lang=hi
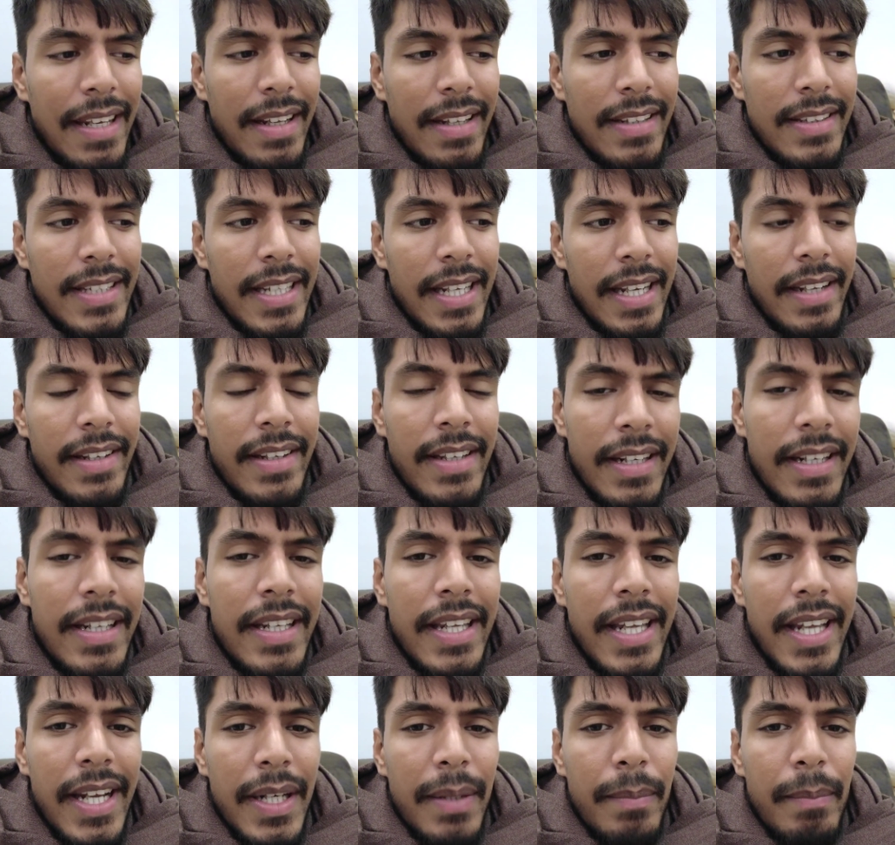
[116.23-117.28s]
लगता है
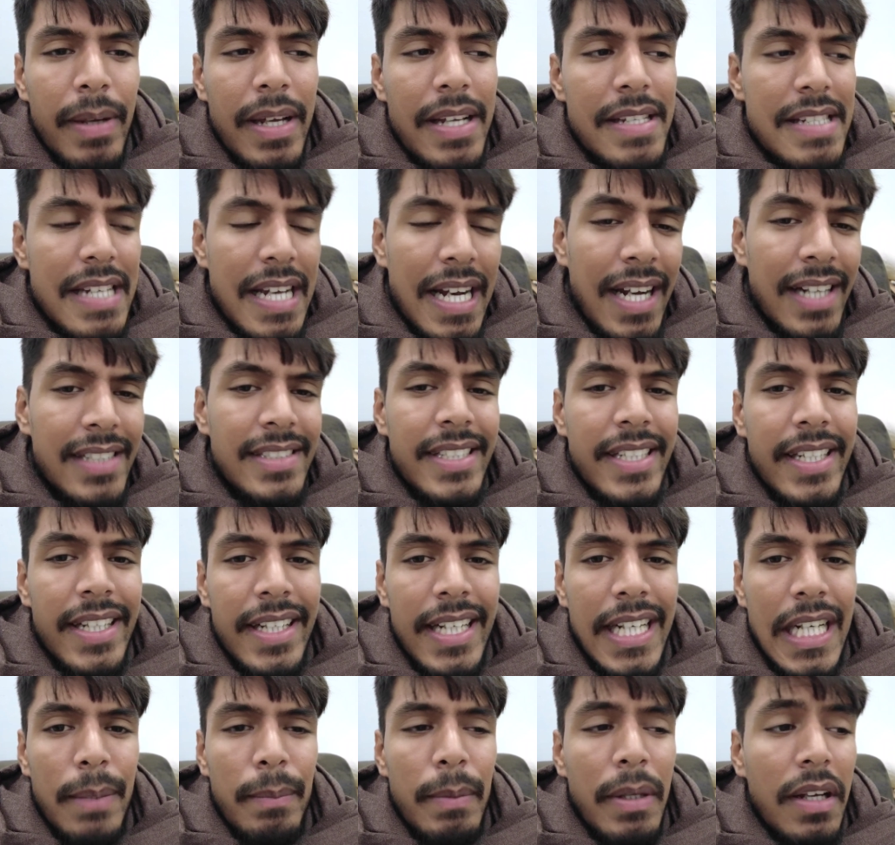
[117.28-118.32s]
क्रिकेट मैच आज की
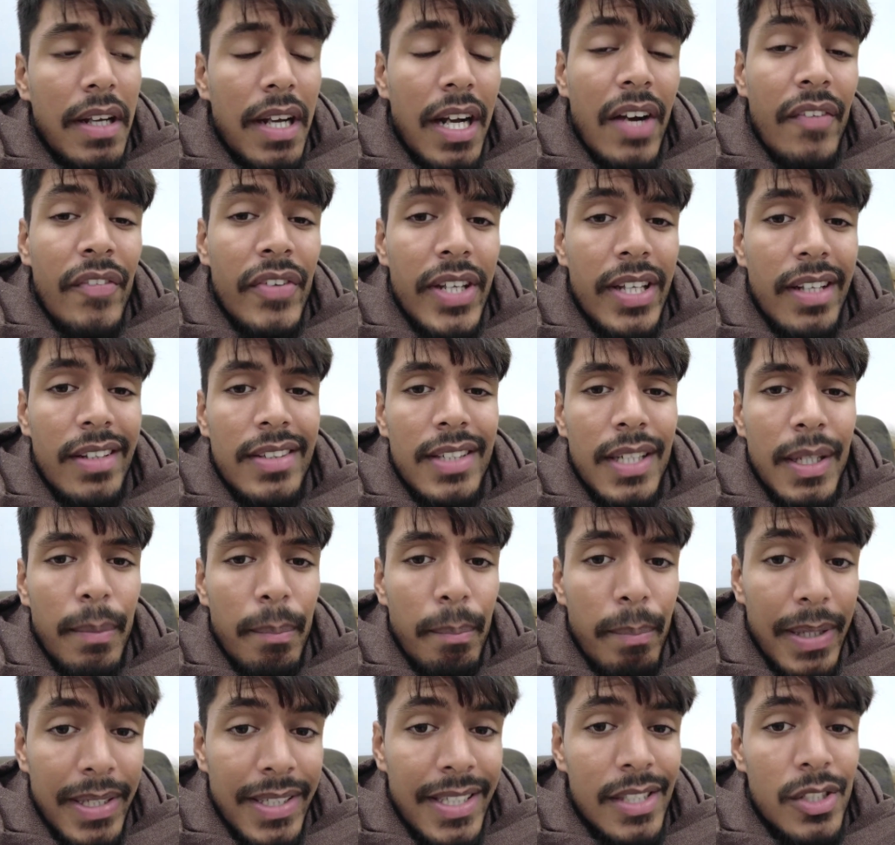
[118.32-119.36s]
डेट में काफी हद तक
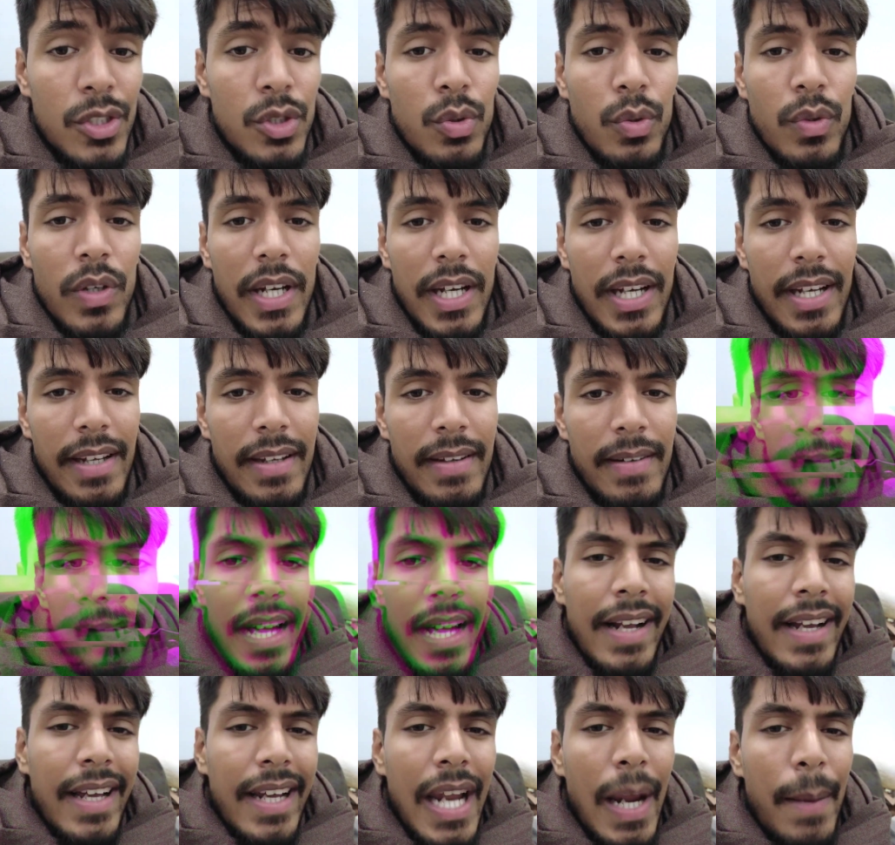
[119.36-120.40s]
बदल चुका है
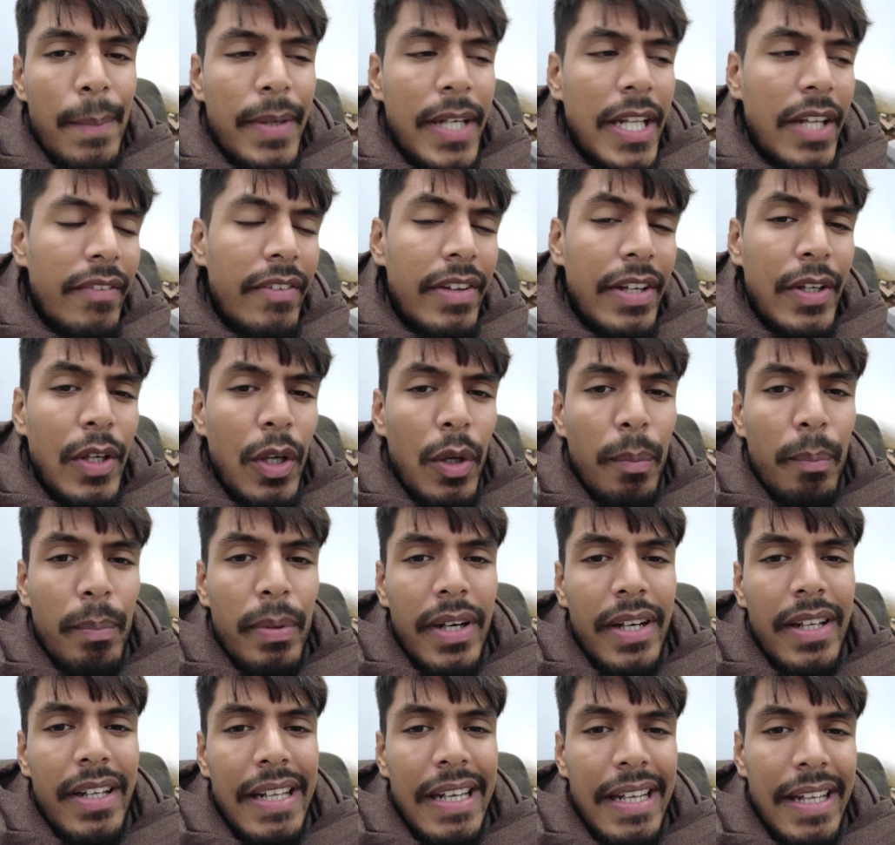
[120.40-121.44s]
अगर आप टीवी के
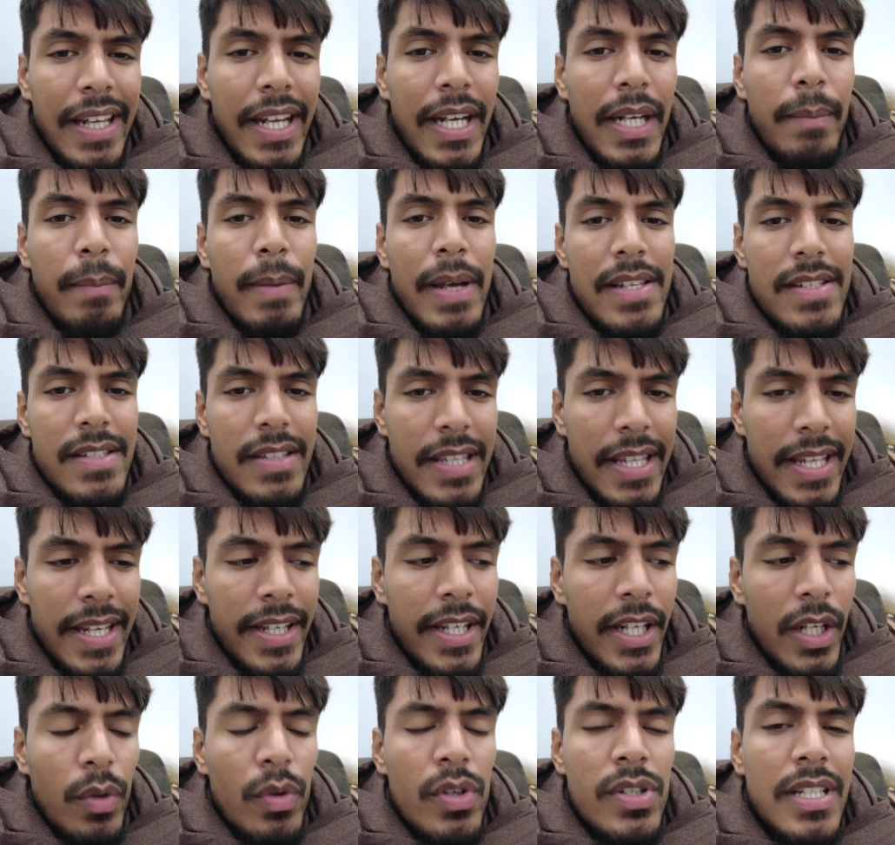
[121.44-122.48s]
ऊपर क्रिकेट मैच
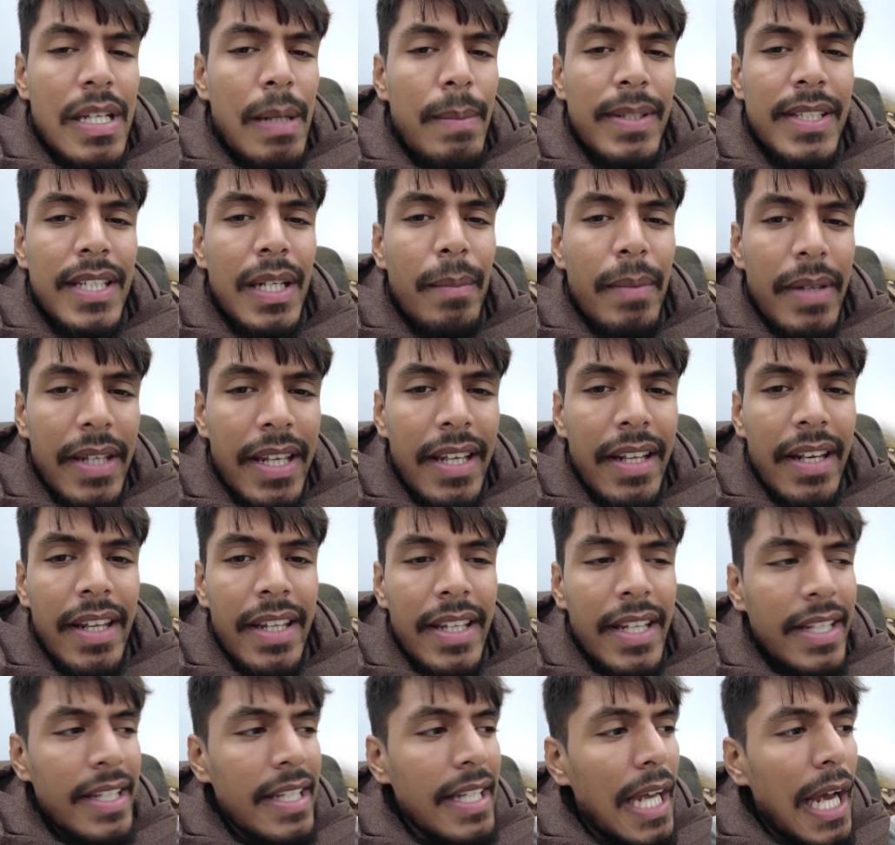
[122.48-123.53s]
देख रहे हो इसका मतलब ये
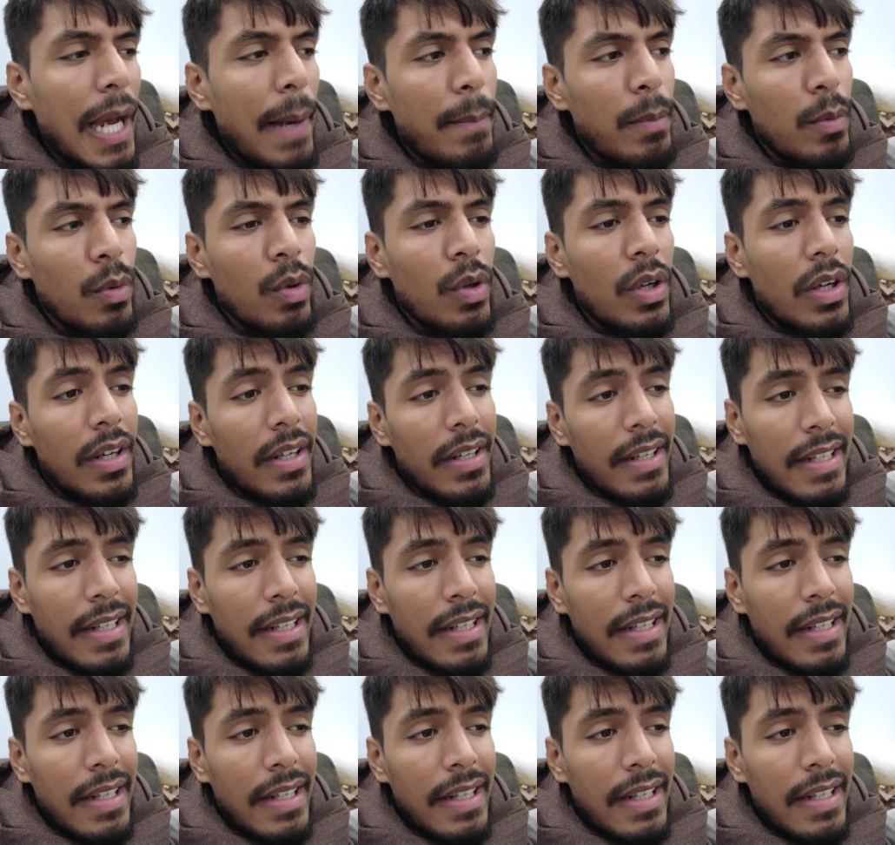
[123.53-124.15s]
नहीं है कि आपको